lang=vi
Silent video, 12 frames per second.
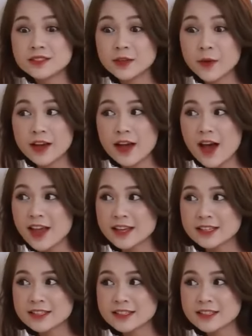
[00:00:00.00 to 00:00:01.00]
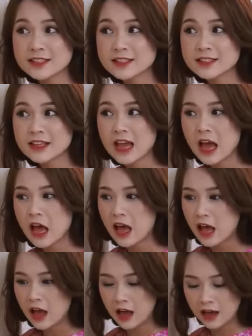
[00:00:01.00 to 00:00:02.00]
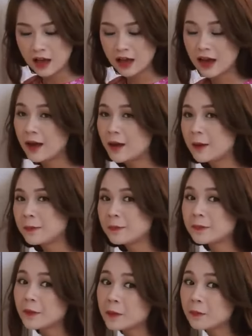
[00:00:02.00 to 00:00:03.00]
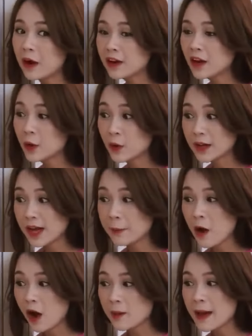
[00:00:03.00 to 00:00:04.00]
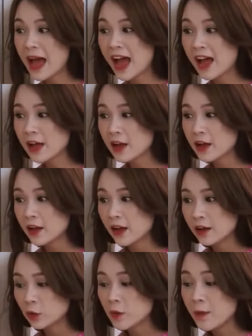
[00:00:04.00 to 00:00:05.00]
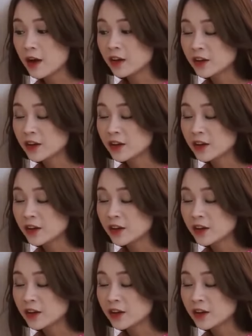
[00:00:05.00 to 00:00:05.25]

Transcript: Diệu Hiền ơi. Ơi. À, Mẫn nó có chuyện gấp hỏi bà. Tôi mở